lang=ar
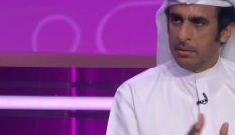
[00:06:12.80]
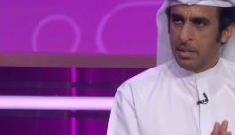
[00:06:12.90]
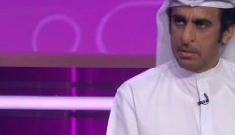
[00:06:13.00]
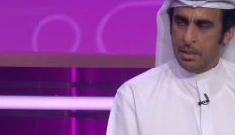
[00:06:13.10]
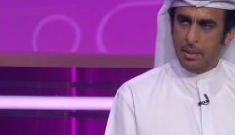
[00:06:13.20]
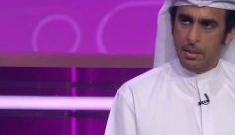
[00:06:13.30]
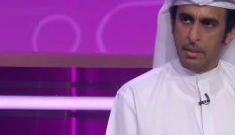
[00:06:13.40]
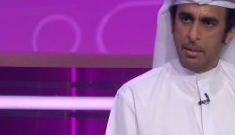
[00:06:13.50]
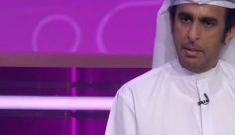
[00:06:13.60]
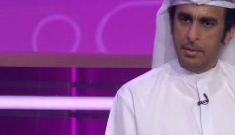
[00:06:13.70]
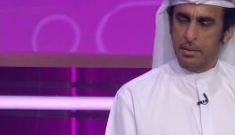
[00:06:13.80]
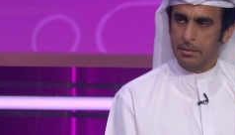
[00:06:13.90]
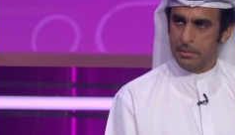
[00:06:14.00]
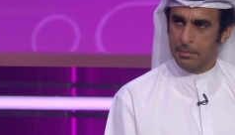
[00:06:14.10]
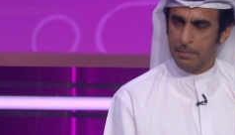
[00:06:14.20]
كنت اصنع
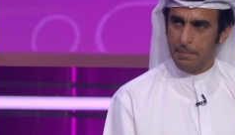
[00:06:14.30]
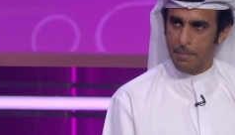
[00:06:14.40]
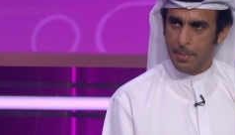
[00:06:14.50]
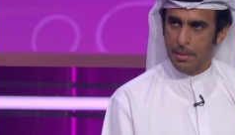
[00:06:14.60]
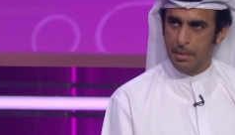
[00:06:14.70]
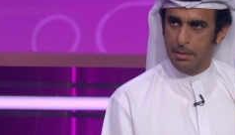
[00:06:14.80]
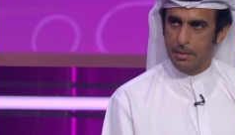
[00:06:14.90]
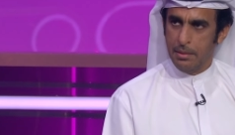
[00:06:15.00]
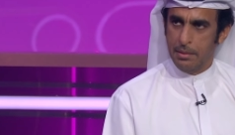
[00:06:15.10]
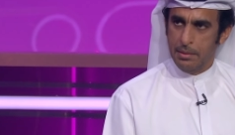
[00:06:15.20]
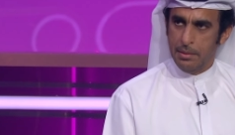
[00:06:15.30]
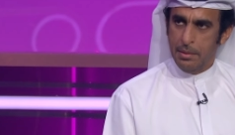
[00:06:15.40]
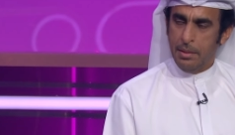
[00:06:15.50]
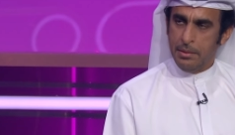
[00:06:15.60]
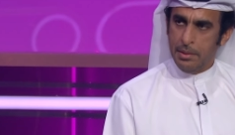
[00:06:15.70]
الحديد حديد
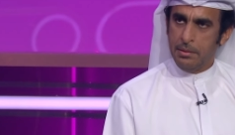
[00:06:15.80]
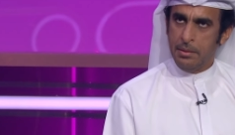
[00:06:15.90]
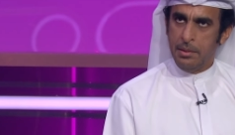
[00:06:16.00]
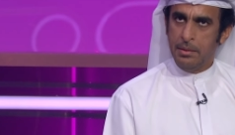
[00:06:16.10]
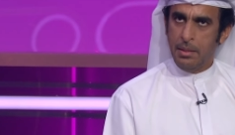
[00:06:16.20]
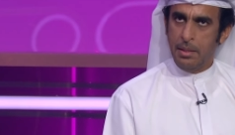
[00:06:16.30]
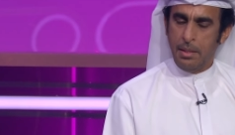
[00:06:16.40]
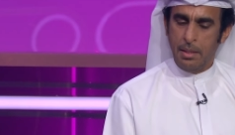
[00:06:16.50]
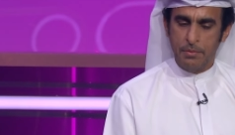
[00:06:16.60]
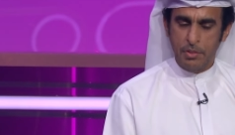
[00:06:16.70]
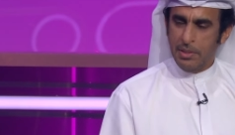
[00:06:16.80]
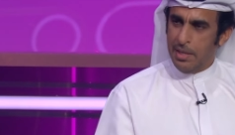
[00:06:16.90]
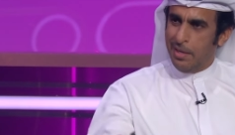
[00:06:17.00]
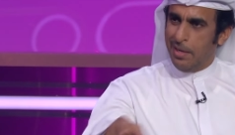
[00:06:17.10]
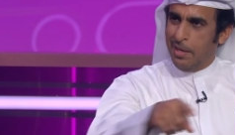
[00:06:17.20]
حديد حديد شفت
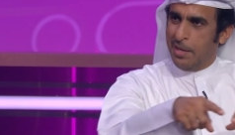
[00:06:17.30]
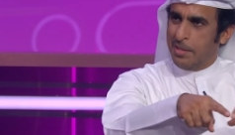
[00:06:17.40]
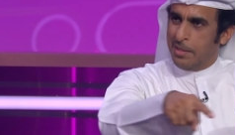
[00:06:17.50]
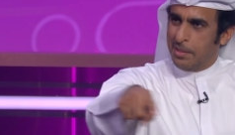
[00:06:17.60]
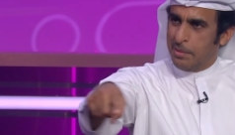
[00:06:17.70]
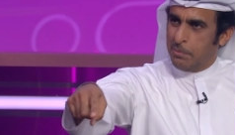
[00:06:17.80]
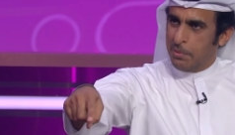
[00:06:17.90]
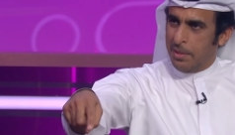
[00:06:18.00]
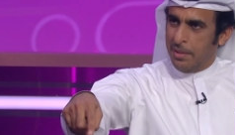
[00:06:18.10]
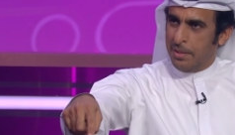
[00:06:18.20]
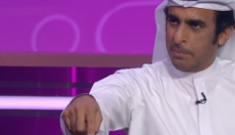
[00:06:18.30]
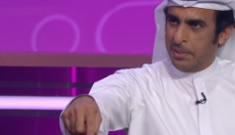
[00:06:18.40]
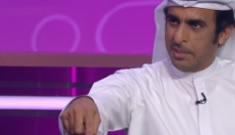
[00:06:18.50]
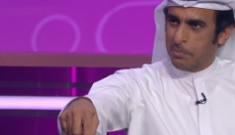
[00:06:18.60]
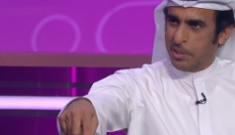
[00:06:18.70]
اللي لما
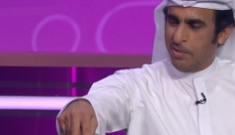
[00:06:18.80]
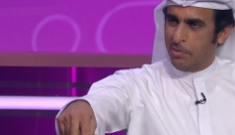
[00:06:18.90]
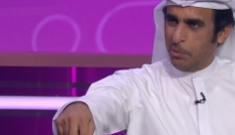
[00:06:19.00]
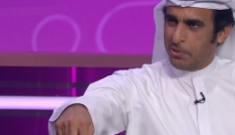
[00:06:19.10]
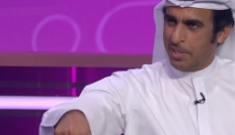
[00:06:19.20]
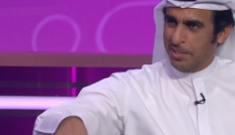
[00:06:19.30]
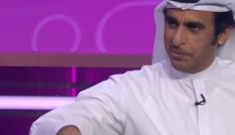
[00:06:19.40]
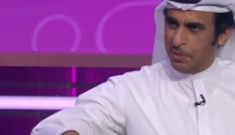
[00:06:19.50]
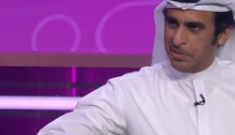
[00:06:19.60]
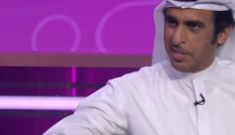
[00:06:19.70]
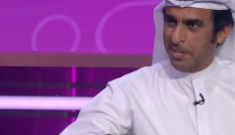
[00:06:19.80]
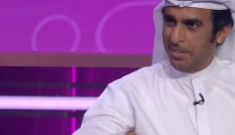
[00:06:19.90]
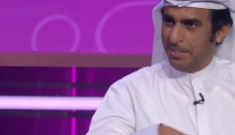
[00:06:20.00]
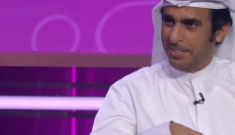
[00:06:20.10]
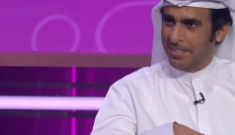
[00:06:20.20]
يجيك مكيف ابو حصان ولا
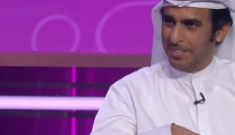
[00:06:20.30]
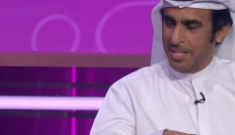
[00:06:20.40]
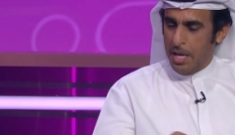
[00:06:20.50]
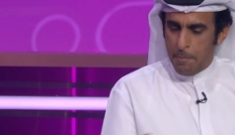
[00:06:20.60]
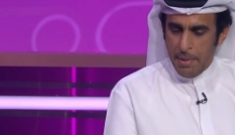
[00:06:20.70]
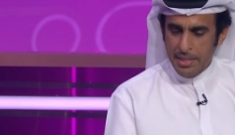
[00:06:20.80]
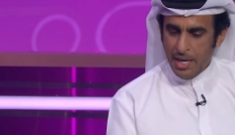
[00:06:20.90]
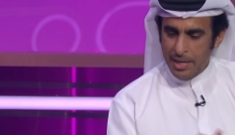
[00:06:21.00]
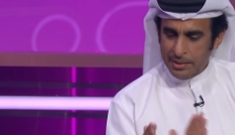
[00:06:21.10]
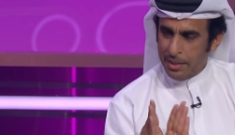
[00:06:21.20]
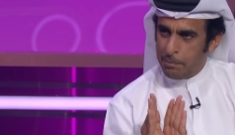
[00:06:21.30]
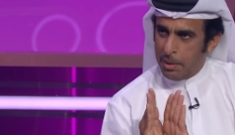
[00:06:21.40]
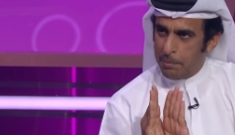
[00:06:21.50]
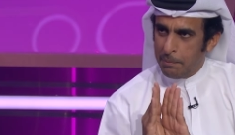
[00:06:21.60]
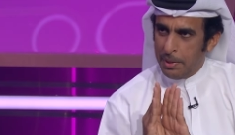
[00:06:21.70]
جنرال يجي على أط...
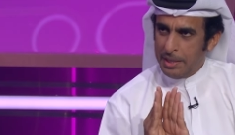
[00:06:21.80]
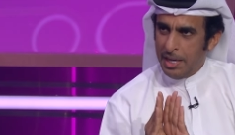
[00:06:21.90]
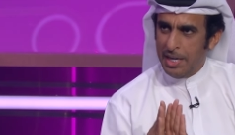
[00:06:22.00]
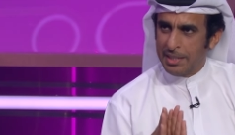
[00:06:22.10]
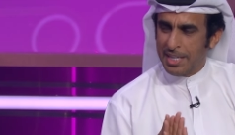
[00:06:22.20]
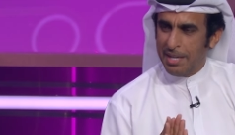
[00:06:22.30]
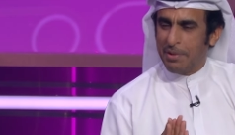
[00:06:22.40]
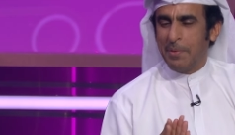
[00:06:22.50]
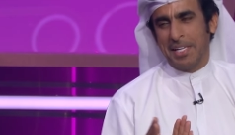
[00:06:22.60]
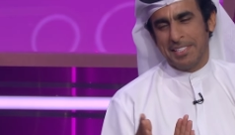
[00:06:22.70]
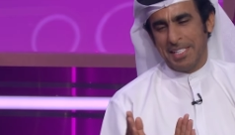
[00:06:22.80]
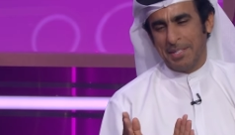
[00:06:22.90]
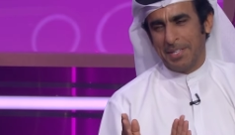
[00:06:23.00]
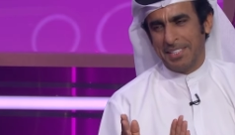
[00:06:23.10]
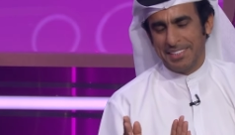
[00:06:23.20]
على اطراف انك
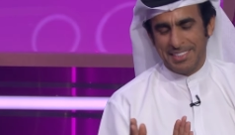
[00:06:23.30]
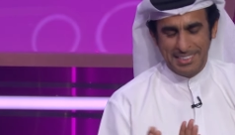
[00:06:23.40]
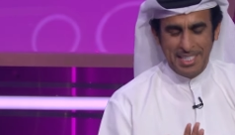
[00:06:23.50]
صغير وايد انت